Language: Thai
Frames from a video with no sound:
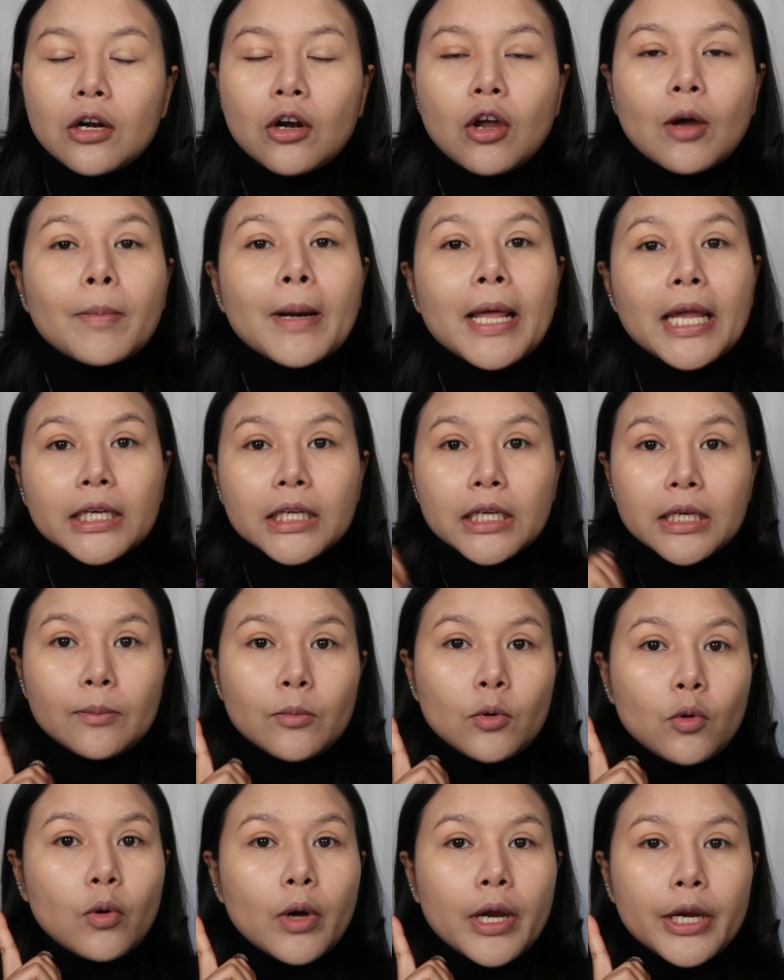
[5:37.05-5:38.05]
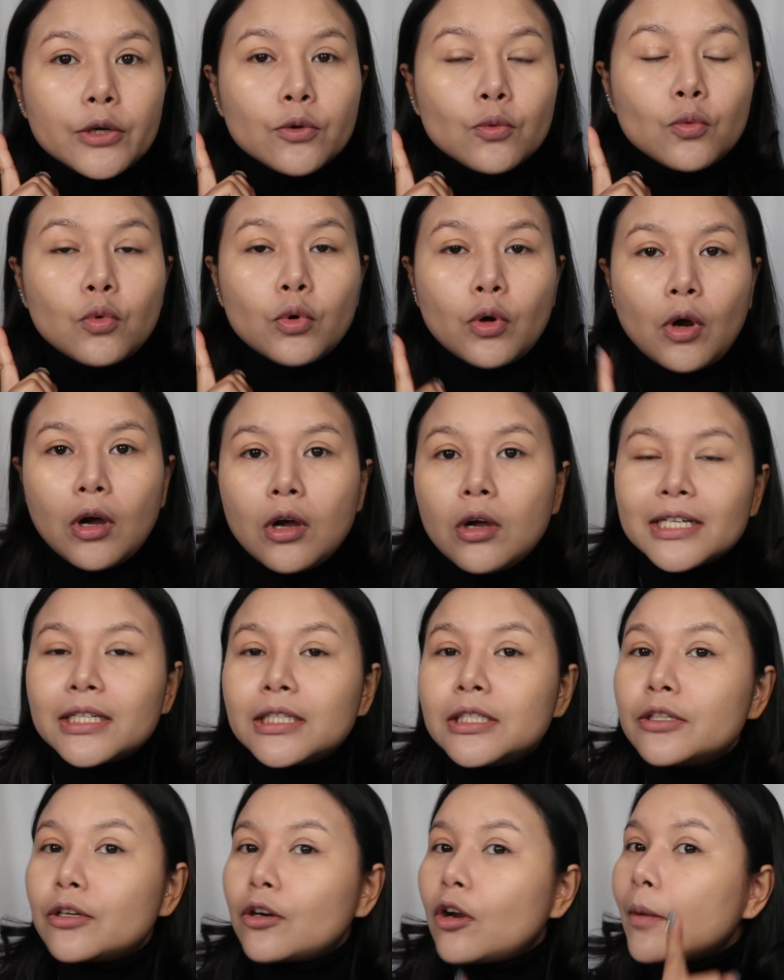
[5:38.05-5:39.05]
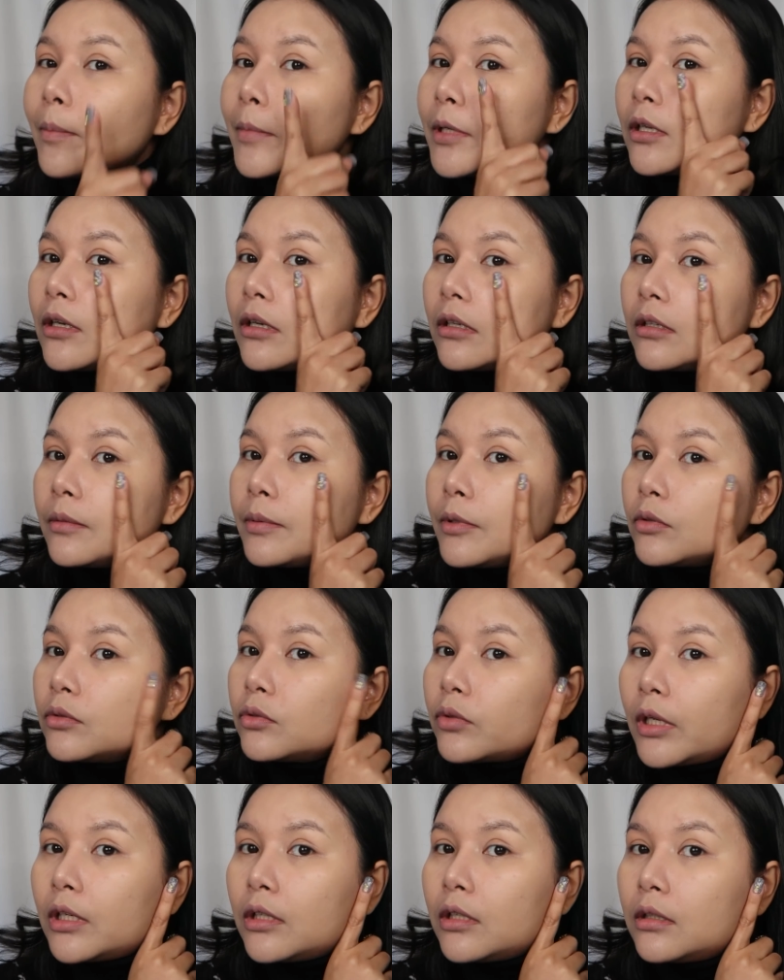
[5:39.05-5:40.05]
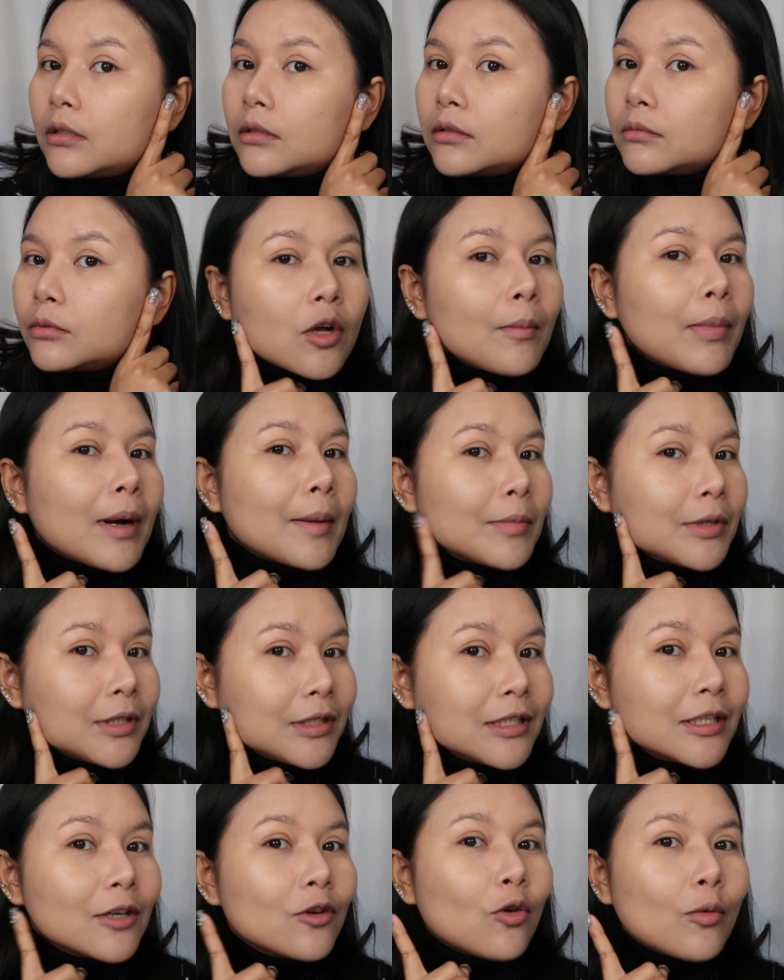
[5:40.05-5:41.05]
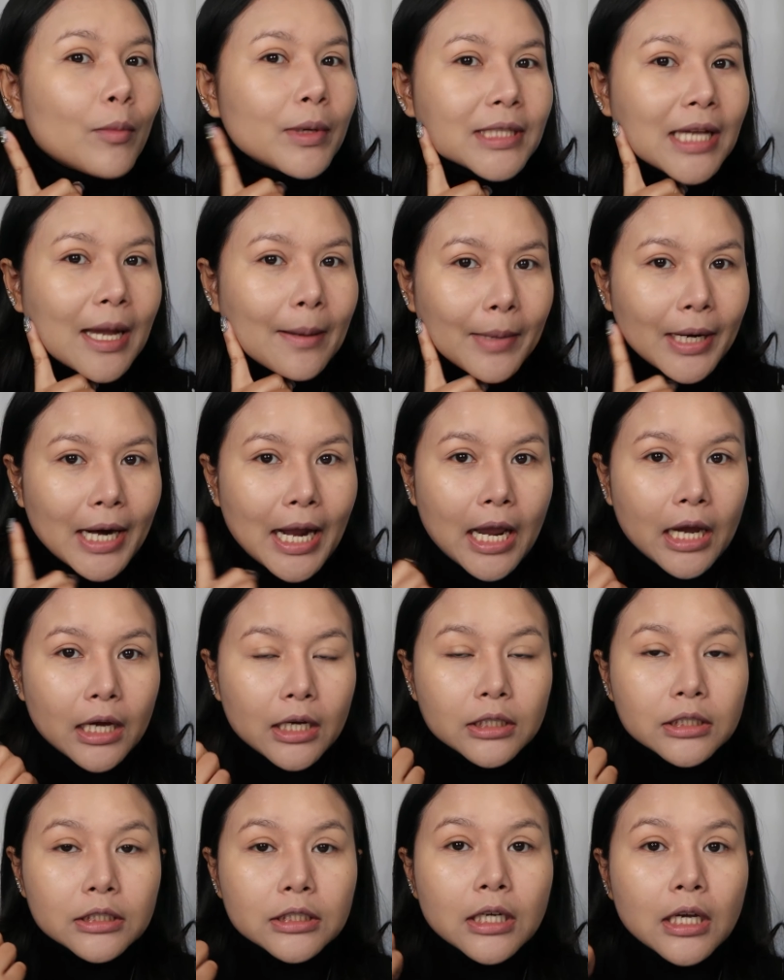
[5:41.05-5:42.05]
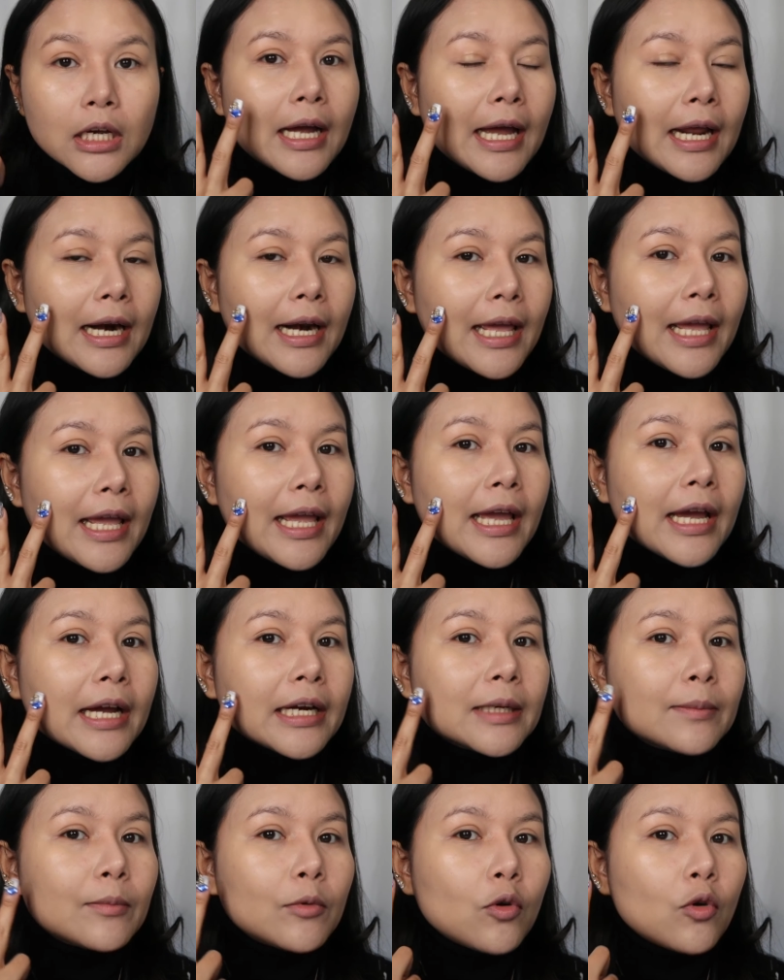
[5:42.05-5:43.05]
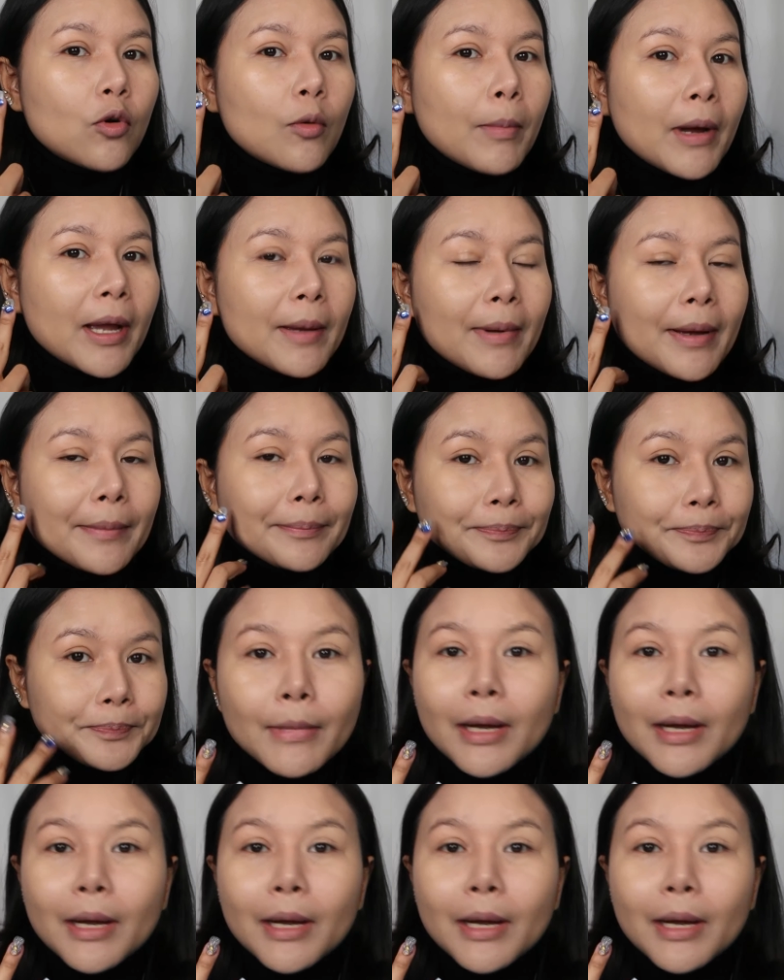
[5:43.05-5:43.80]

รอบแรกที่ดิบลงให้ดูเนาะก็คือรอบหนึ่งก็คือผิวสวยเลยสองพัมครึ่งลงไปสามครั้งก็คือครั้งแรกลิปลงไปแบบ